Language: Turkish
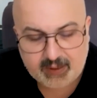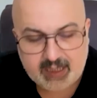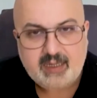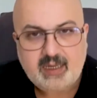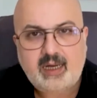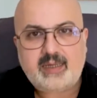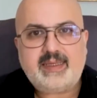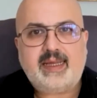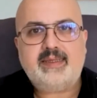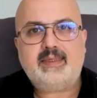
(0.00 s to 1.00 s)

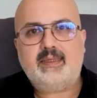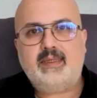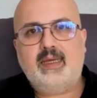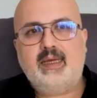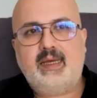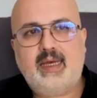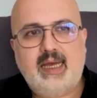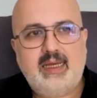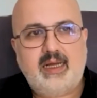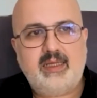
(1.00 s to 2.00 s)
Blanchard'dan e,
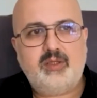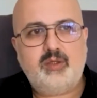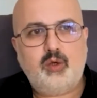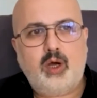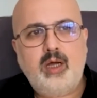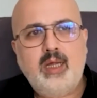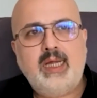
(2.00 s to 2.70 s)
ele alınıyor.